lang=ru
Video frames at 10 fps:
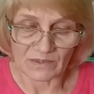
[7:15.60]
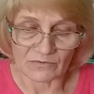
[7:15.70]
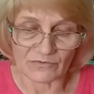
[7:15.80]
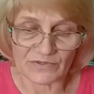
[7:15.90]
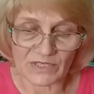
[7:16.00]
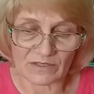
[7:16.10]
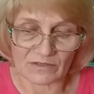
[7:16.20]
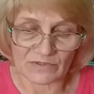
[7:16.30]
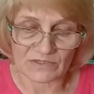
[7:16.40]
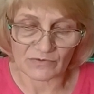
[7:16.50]
У
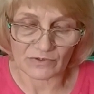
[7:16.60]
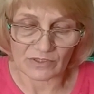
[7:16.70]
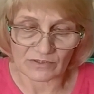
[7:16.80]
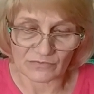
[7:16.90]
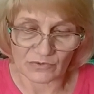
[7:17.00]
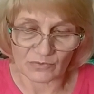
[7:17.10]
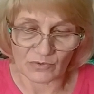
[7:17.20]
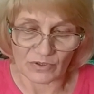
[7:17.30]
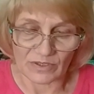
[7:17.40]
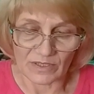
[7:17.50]
всякого свой головной
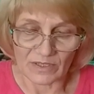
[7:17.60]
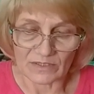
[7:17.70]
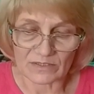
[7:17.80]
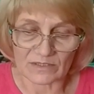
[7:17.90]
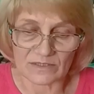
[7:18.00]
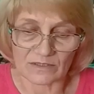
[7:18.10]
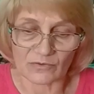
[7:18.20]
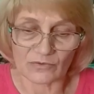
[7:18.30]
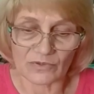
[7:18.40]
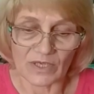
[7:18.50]
боль, сказал
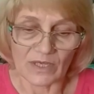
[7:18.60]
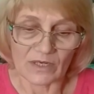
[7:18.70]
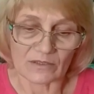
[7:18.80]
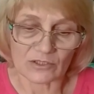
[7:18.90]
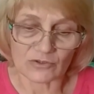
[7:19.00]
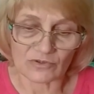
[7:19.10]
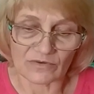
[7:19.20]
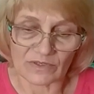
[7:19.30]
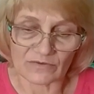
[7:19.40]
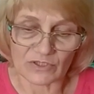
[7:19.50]
он, хорошо
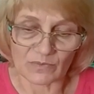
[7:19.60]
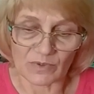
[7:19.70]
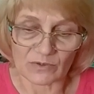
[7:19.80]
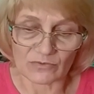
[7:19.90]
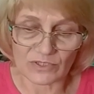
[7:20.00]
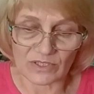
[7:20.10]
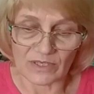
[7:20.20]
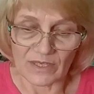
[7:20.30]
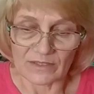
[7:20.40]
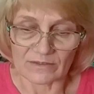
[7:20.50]
говоривший
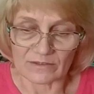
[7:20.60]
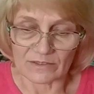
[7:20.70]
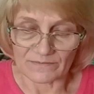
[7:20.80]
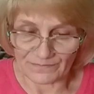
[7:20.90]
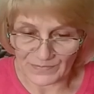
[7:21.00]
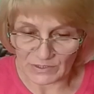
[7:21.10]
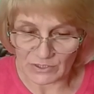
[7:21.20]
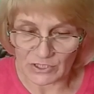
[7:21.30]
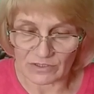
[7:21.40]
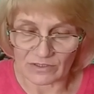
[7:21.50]
по-русски,
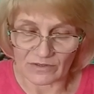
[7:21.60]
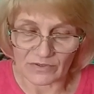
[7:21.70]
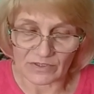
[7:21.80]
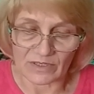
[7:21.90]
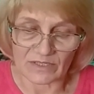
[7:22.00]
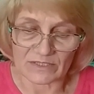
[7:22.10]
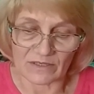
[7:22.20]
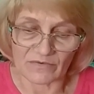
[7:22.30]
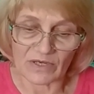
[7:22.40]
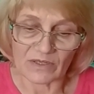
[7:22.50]
нарочито коверкая
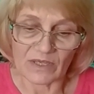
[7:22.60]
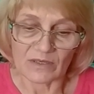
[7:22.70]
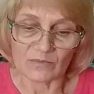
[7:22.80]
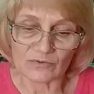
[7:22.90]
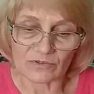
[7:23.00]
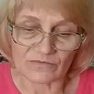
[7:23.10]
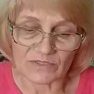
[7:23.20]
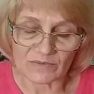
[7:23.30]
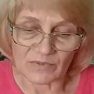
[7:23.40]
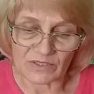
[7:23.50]
слова, будто
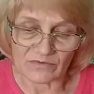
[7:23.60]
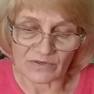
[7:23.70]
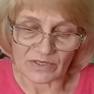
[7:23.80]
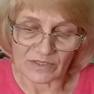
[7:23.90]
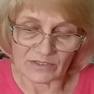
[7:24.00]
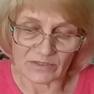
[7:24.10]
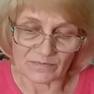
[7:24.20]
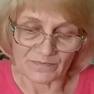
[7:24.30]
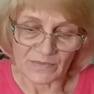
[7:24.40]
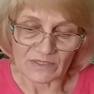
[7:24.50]
высмеивая
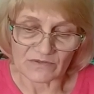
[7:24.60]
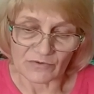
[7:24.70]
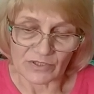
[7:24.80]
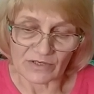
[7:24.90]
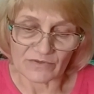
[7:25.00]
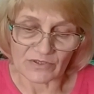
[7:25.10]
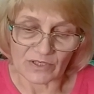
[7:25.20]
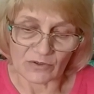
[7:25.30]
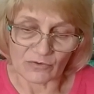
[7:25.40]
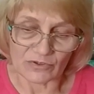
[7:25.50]
этим свой явно
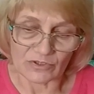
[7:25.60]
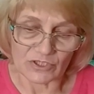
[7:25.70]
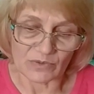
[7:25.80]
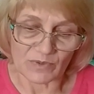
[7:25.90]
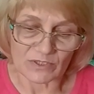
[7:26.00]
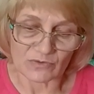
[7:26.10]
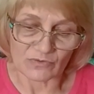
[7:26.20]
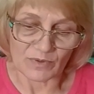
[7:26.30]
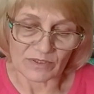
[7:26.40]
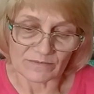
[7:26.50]
неохотничий
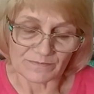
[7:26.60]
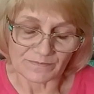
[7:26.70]
поступок.